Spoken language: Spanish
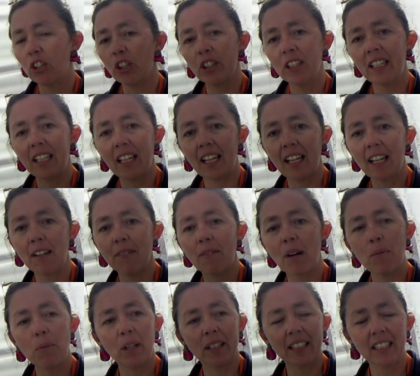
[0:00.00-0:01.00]
donde
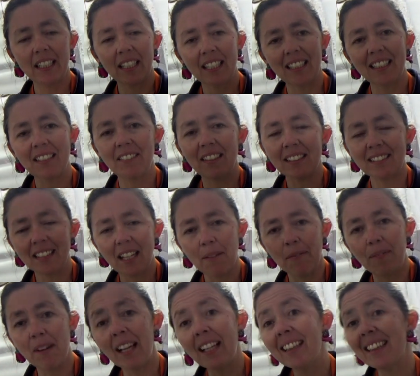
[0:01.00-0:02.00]
vamos a tener
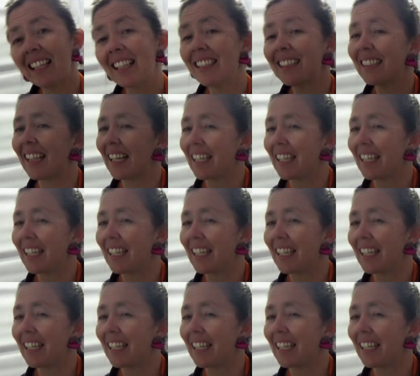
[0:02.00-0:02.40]
diversas ventas,